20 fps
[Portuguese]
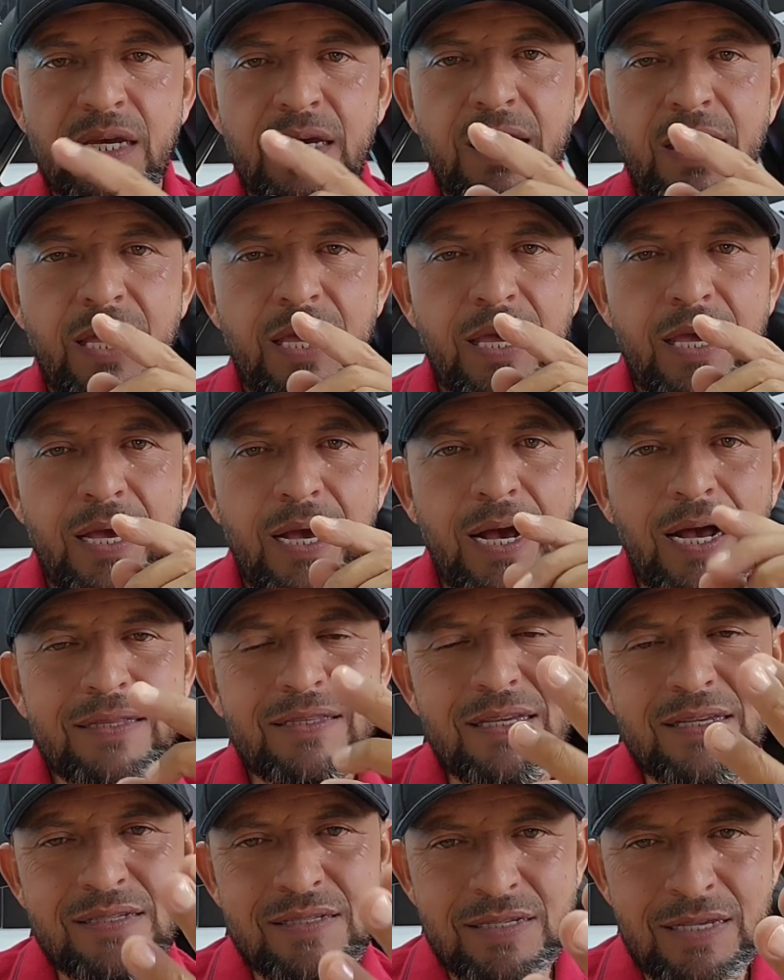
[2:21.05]
É, a
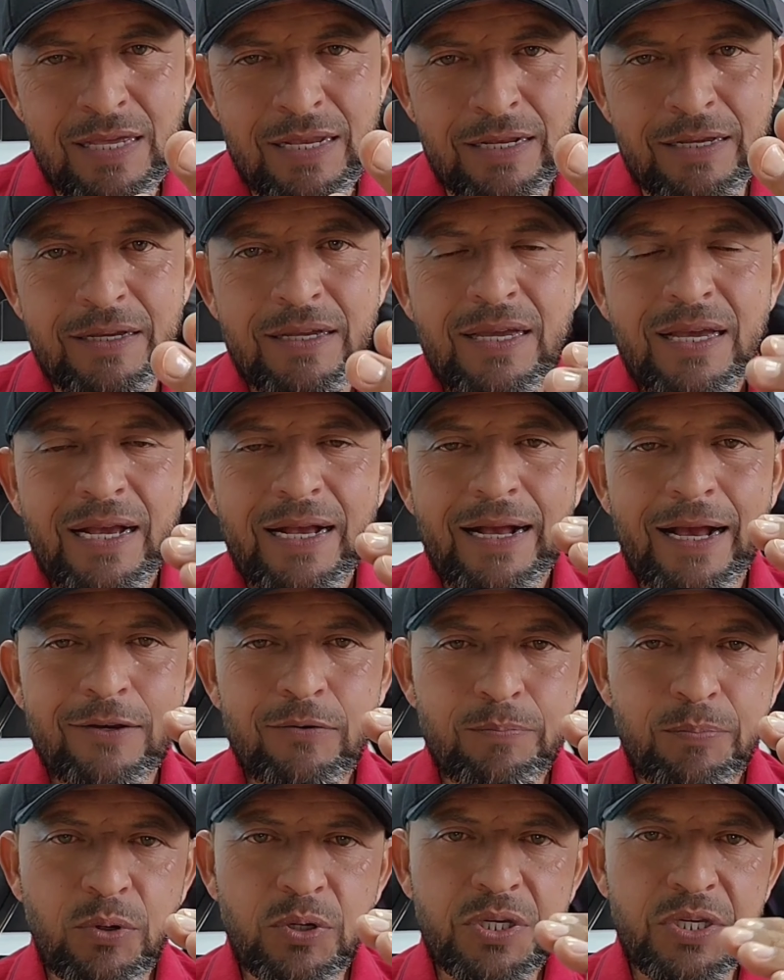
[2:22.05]
terceira
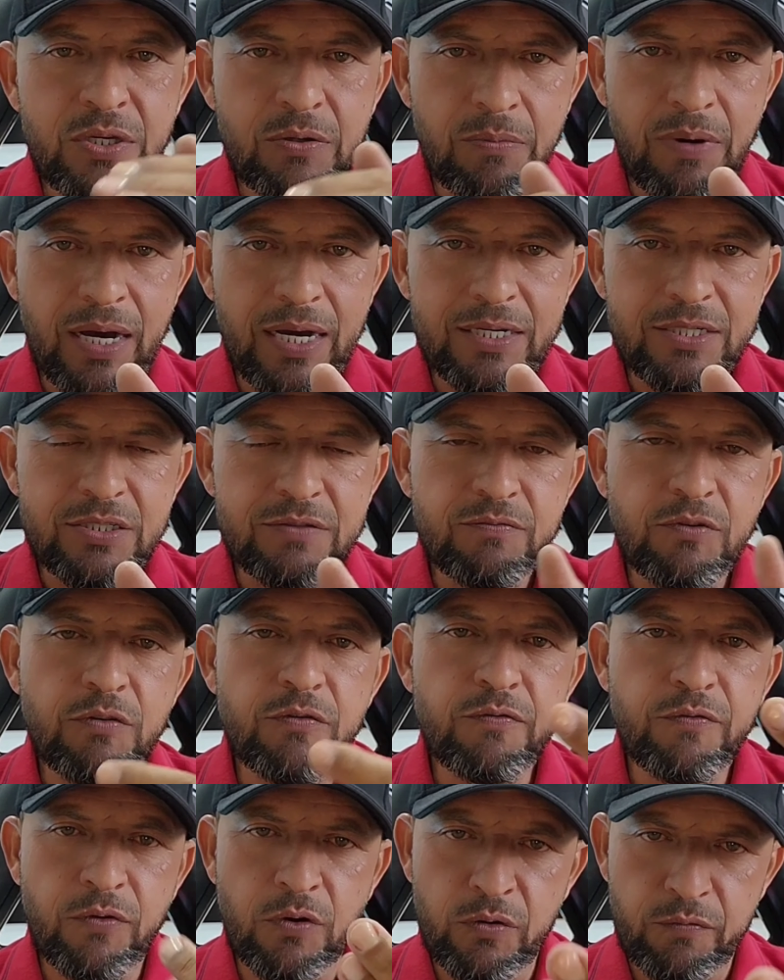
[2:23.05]
cai um pouquinho mais.
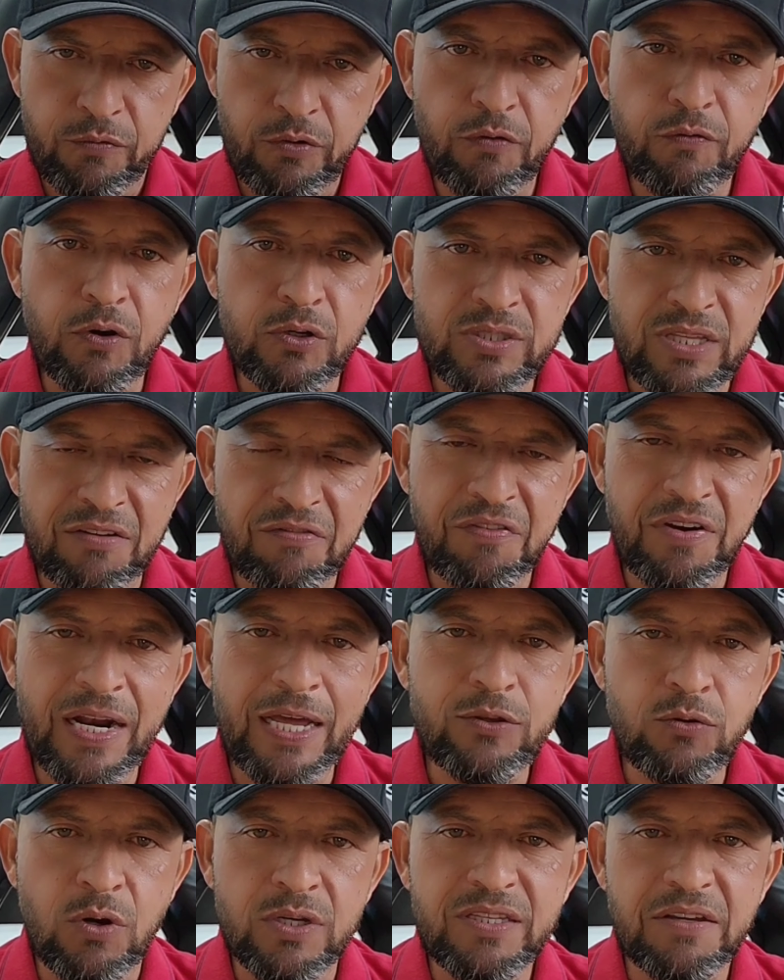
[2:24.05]
Vou, vou, vou, voltar a
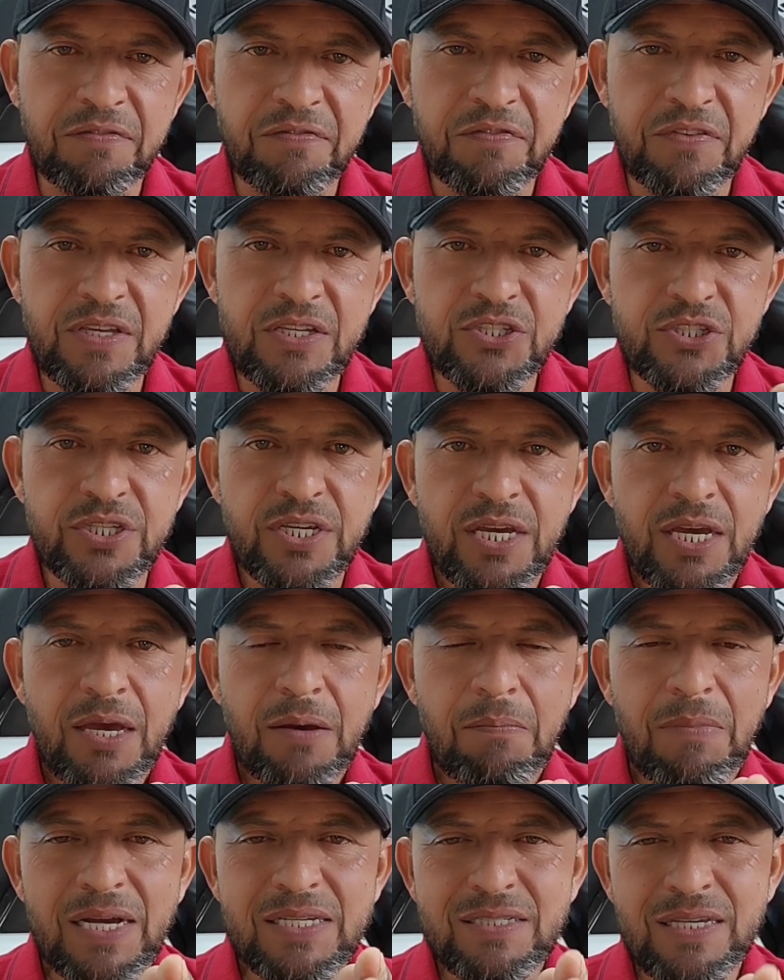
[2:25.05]
falar do Honda Fit,
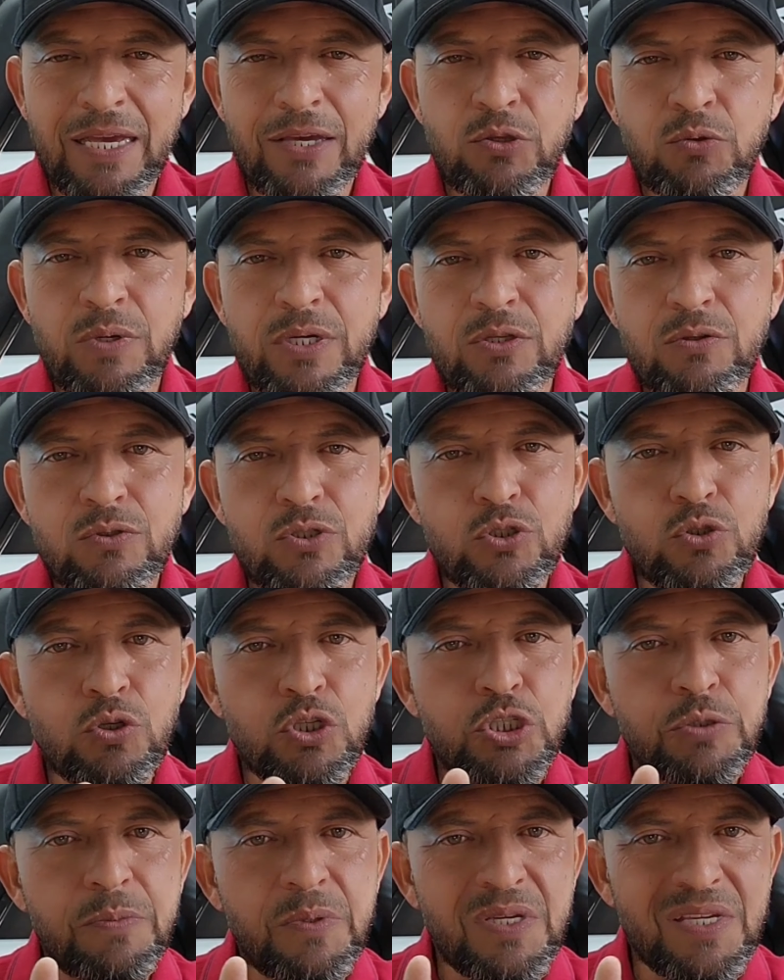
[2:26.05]
mas aí no ano de
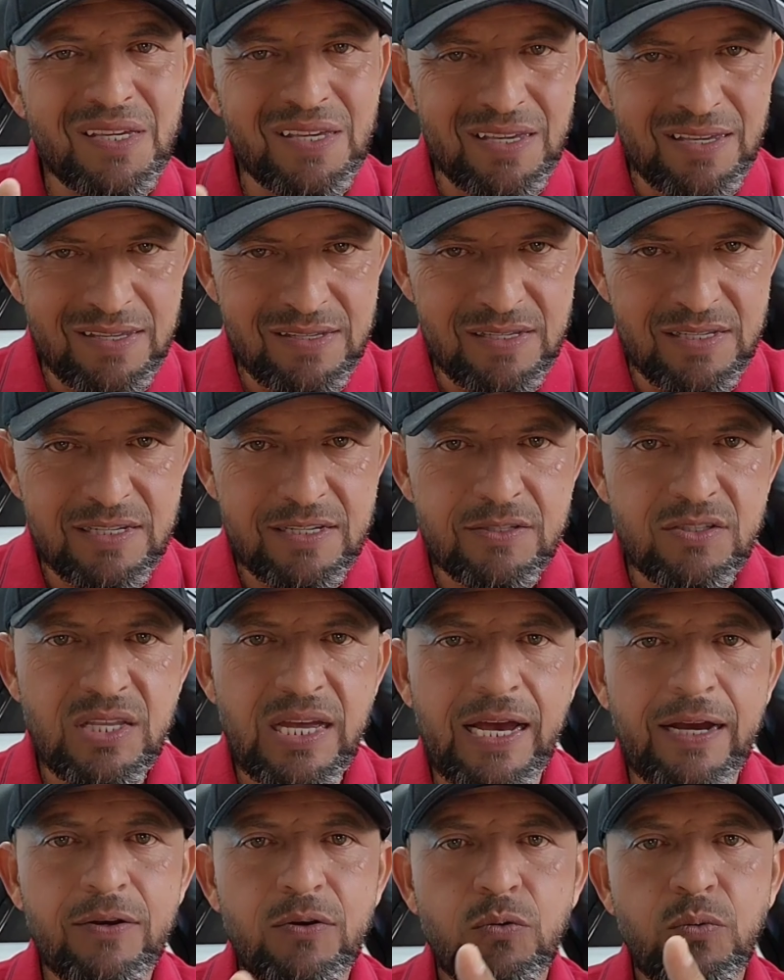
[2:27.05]
2015,
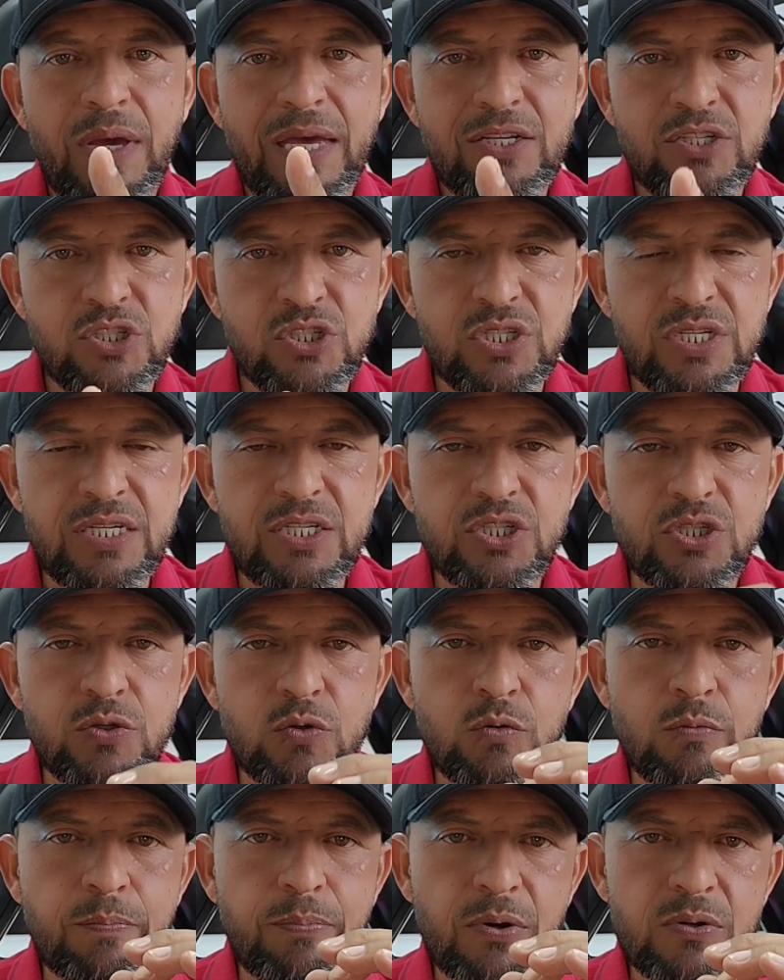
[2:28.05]
tá? Um EX
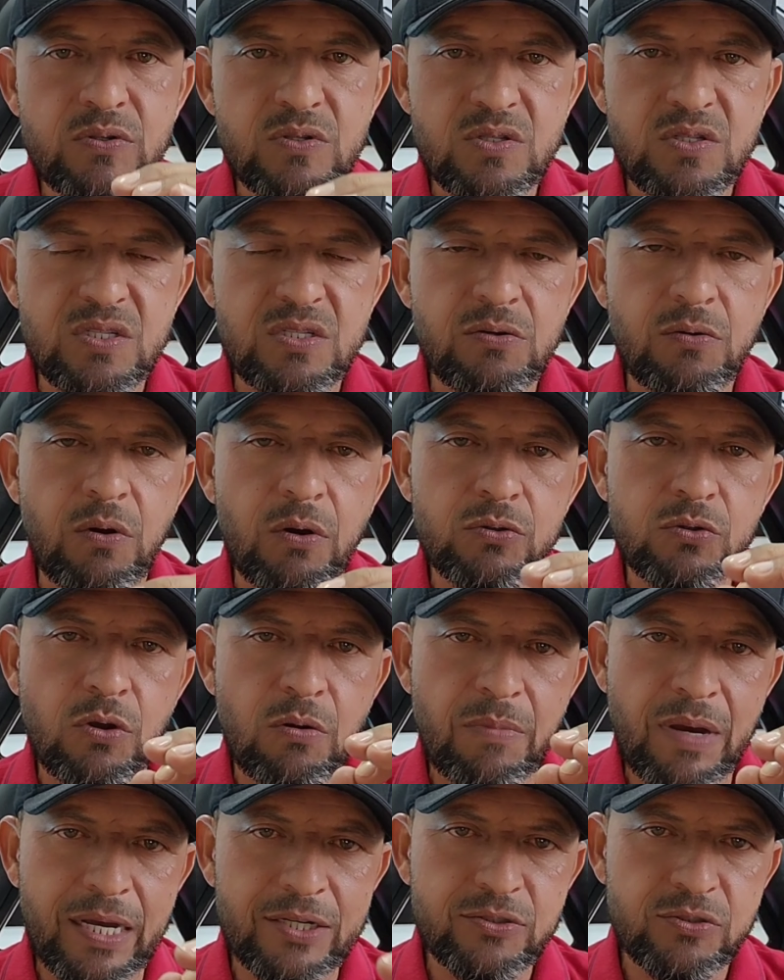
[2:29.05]
1.5
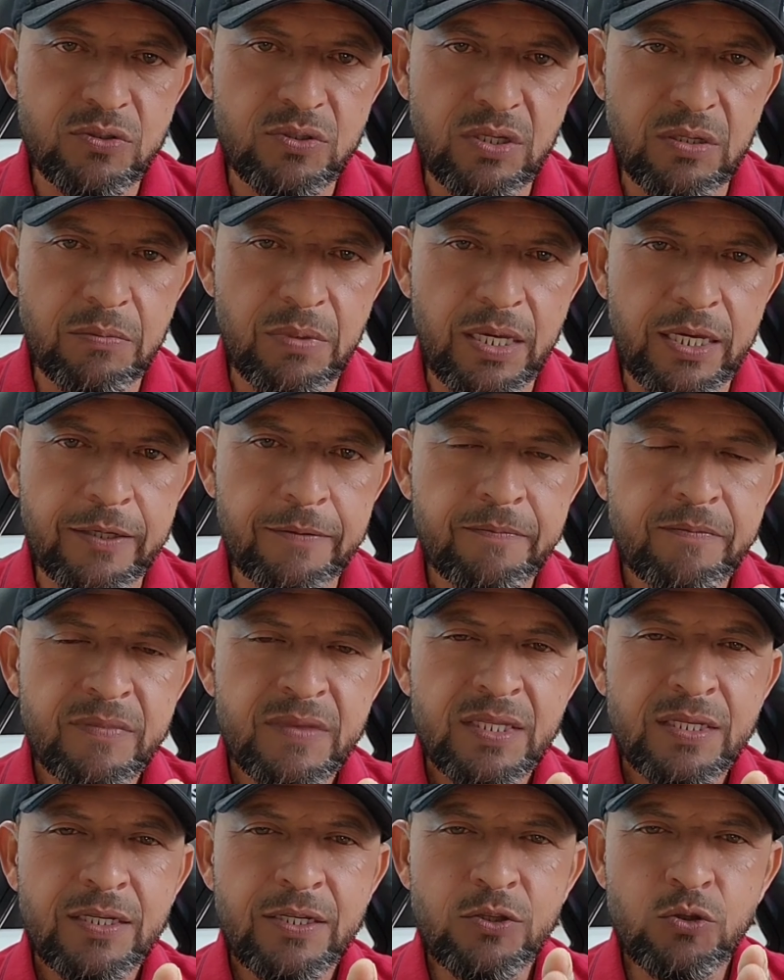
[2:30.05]
automático também,
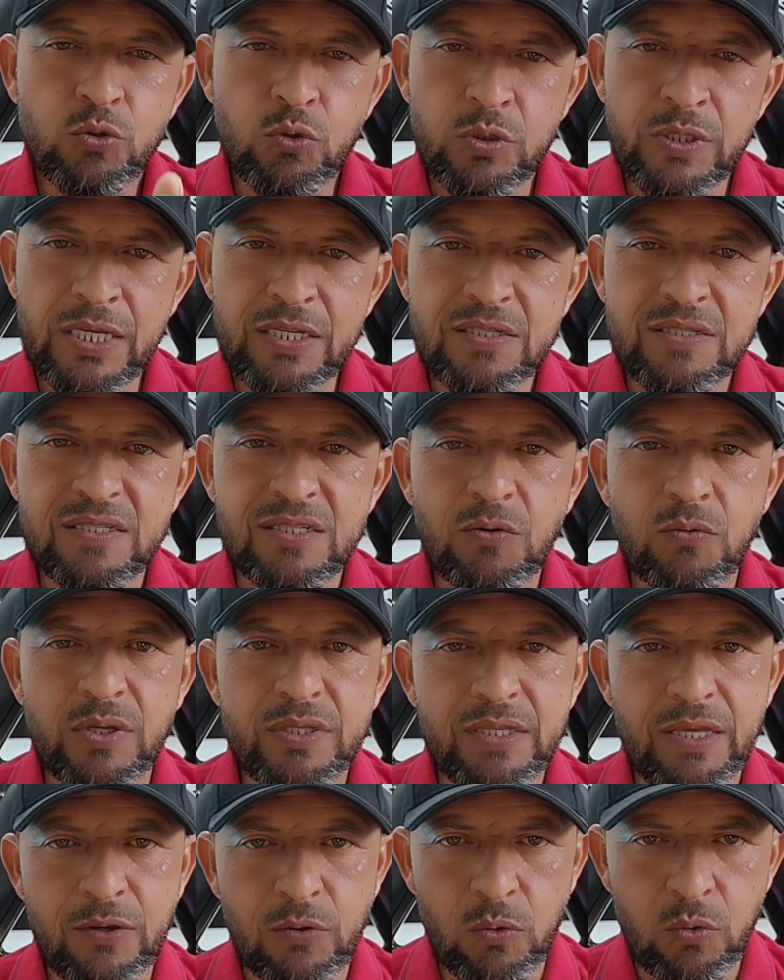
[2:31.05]
em torno aí de
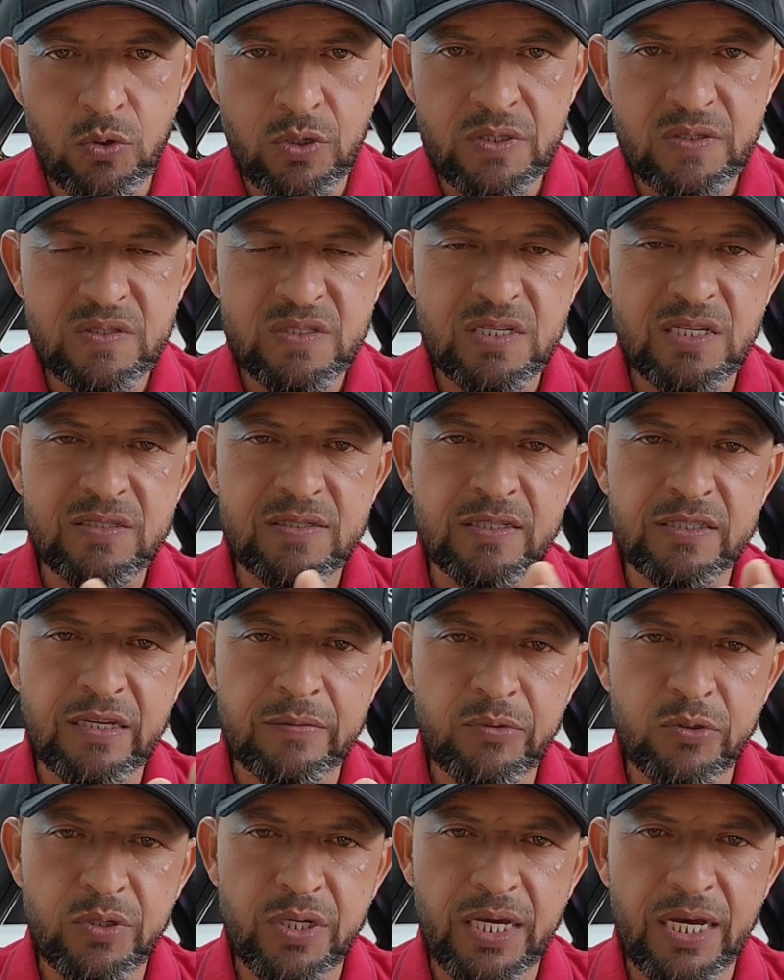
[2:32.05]
58,
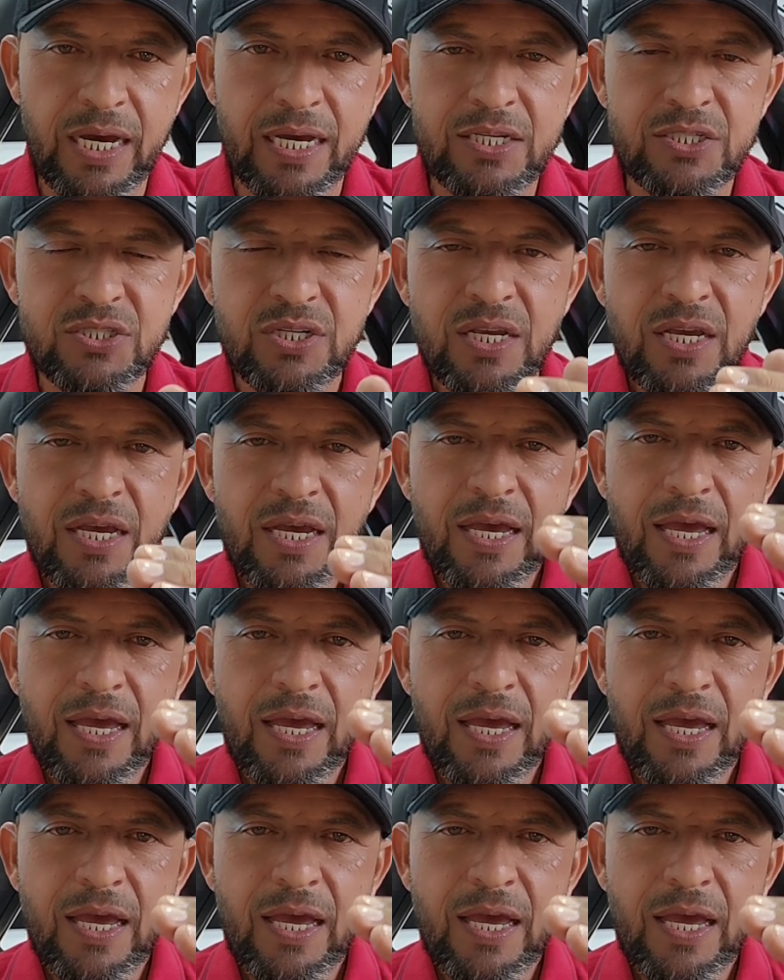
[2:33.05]
60 mil reais.